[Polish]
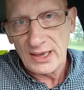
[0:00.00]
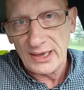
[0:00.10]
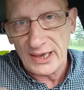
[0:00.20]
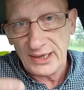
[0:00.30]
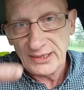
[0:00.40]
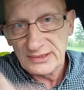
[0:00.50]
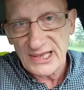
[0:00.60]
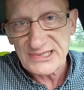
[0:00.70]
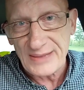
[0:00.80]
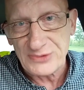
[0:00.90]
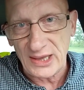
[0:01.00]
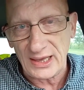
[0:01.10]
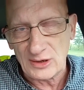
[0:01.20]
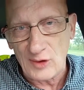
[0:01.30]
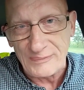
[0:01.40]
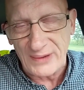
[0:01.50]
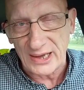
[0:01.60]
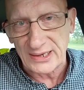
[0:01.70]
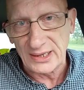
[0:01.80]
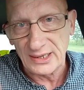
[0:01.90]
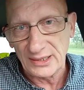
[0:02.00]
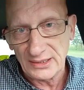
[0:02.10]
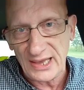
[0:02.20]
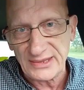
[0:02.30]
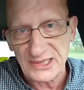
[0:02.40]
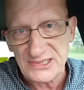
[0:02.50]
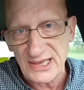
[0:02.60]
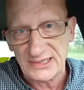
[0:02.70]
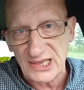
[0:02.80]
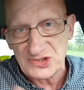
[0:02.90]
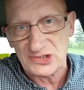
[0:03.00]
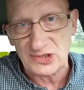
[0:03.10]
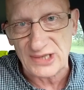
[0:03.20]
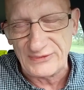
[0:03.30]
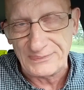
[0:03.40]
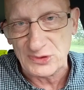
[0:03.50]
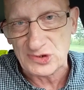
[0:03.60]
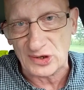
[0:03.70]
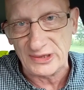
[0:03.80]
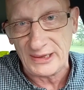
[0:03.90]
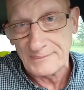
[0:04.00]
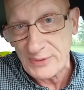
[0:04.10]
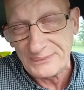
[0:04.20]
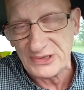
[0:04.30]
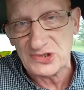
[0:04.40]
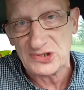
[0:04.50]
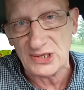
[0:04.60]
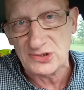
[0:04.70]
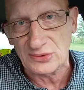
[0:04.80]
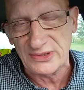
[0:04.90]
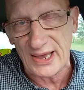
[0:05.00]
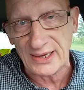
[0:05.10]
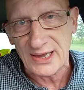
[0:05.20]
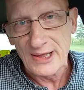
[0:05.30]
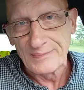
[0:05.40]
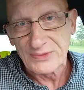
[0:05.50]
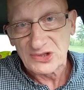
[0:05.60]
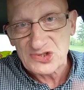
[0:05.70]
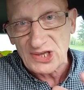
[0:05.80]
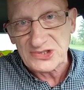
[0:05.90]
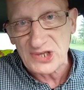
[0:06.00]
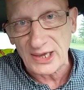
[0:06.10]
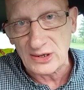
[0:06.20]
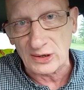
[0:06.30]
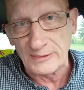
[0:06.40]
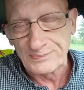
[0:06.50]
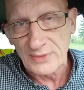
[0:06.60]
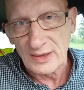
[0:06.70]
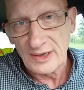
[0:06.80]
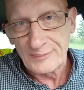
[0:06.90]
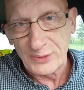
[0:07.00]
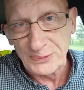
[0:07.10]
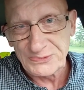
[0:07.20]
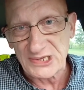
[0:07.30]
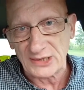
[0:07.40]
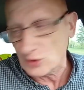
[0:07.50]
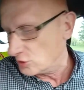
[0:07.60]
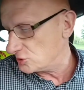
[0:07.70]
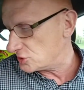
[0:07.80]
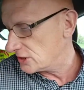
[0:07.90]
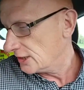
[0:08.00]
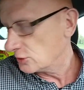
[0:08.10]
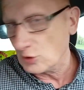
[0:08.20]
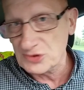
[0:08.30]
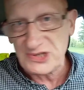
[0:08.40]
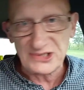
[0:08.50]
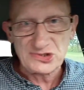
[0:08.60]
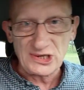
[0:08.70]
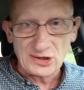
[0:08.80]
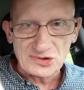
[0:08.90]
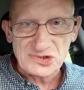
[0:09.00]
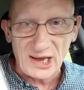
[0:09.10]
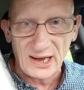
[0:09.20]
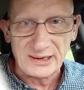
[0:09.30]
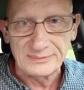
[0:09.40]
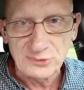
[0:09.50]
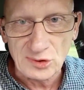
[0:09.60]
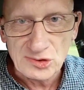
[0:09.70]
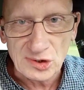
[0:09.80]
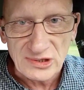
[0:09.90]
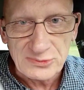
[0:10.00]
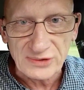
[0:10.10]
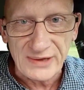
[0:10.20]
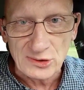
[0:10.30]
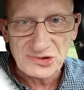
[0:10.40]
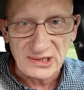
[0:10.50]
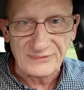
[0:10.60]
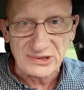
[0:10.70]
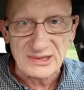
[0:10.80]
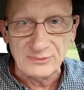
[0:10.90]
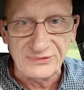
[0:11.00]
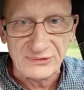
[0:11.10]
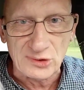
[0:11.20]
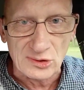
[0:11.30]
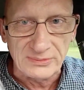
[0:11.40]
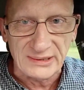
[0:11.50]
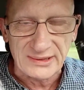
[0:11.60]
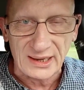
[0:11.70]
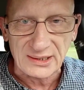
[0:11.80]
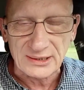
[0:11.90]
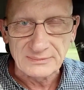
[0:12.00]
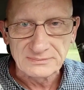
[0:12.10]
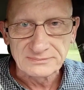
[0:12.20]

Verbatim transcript: E, następnie chłopak, jeden z nich też został wypuszczony po 50 dniach. Trzeciego, Pupca, to już, to już jest cicho sza. Tu już o tym człowieku się nawet nie mówi w dokumentach.